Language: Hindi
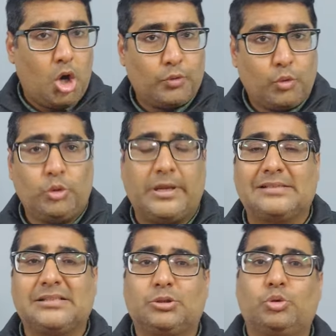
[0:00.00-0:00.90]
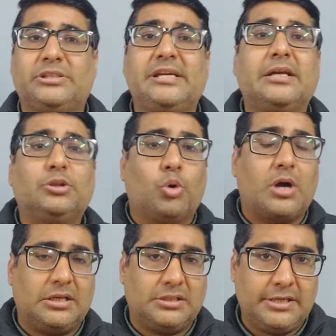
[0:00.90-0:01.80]
और उनके साथ होती है
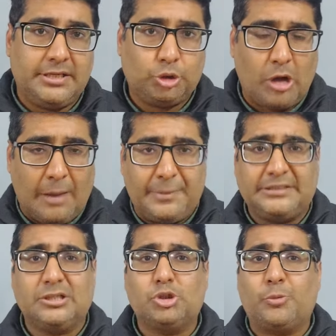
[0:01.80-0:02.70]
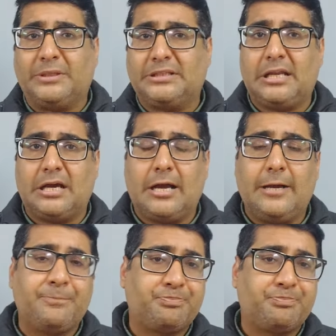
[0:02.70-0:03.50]
धोखाधड़ी तो अभी तक जो पता लगा